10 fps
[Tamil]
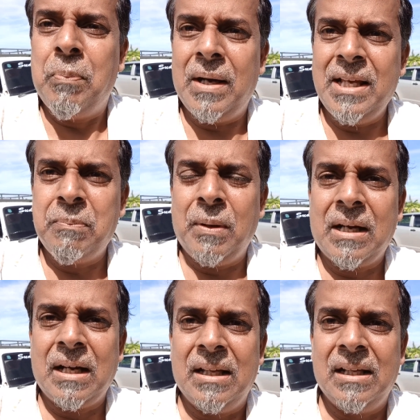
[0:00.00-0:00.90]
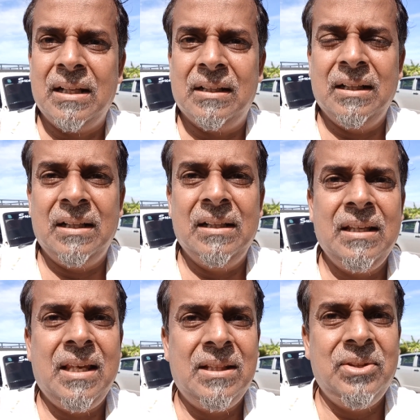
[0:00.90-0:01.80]
பழைய பாட்டில்
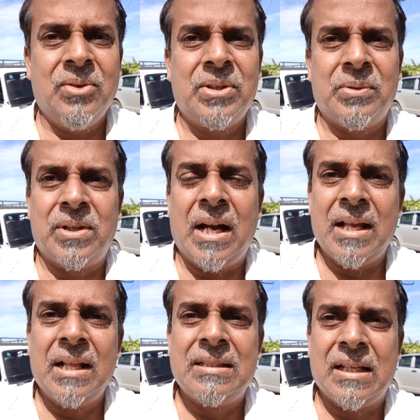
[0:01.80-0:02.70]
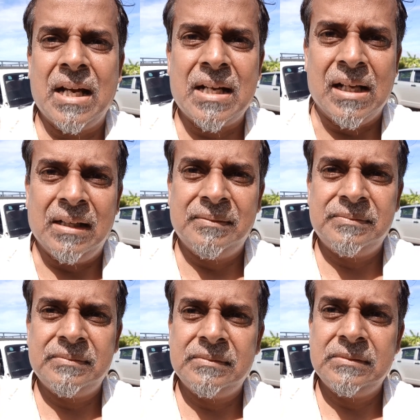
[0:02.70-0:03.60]
கிதியோன்னு ஒரு அடையாளத்தை கேட்டான்
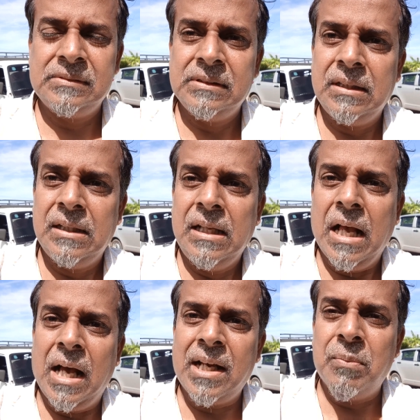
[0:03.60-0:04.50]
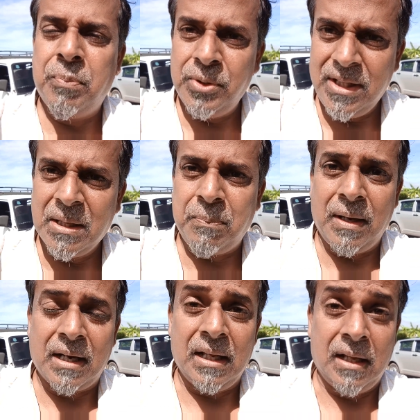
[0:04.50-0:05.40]
ஆனால் புதிய
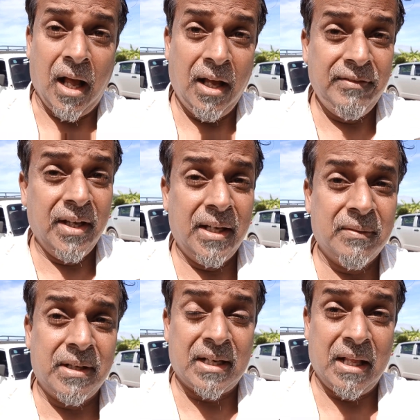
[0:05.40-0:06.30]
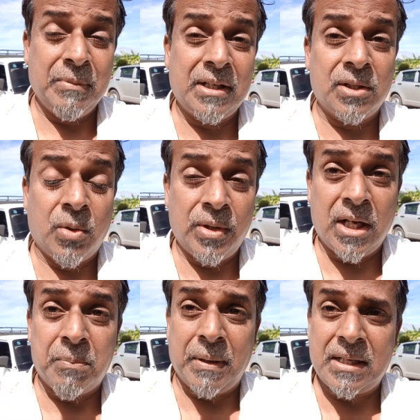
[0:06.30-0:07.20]
ஏற்பாட்டில் ஆவியானவர் நமக்கு
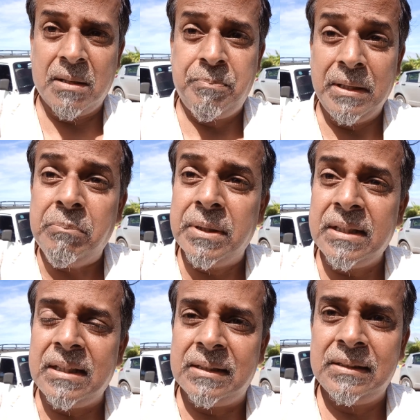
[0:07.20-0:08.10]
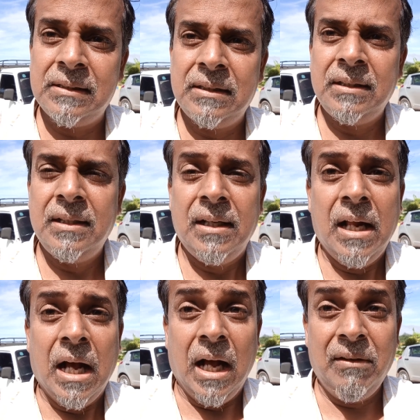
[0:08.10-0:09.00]
கொடுக்கப்பட்ட பின்பு
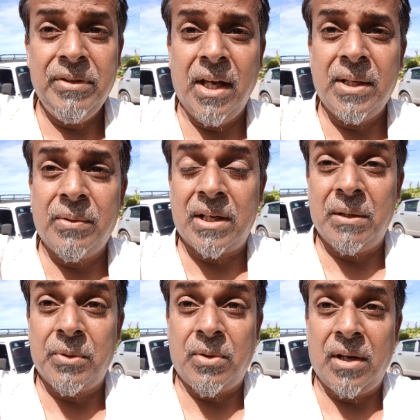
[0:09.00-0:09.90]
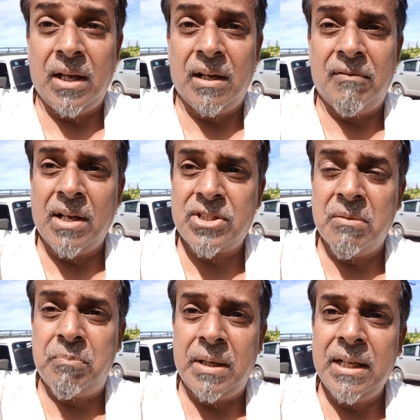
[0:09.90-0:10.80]
ஆவியானவர் நமக்குள்ளாக
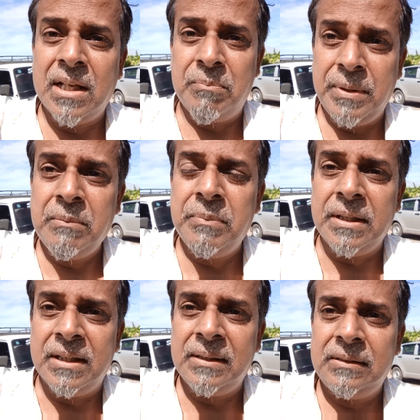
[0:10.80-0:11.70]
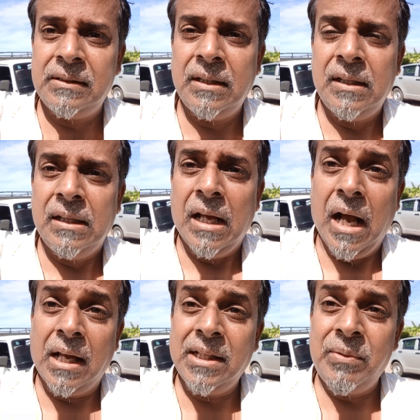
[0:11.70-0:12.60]
வாசம் பண்ணின பின்பு
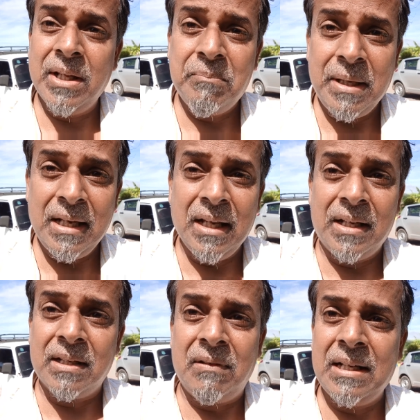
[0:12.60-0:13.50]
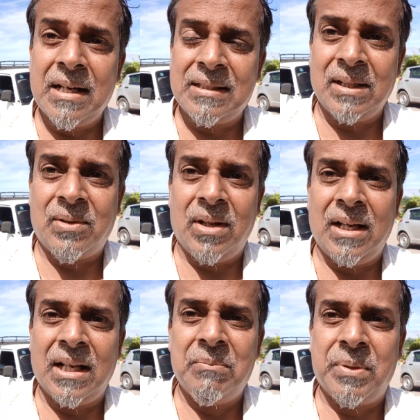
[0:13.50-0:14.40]
அதை விட மேலான
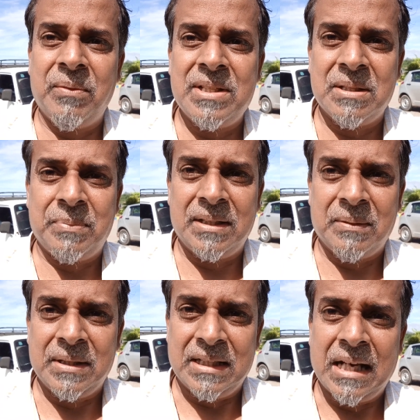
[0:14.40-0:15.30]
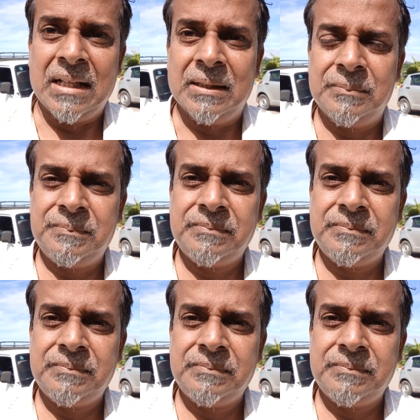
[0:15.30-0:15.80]
வழிநடத்தலுக்குள்ளாக நாம் பிரவேசிப்பது நமக்கு நல்லது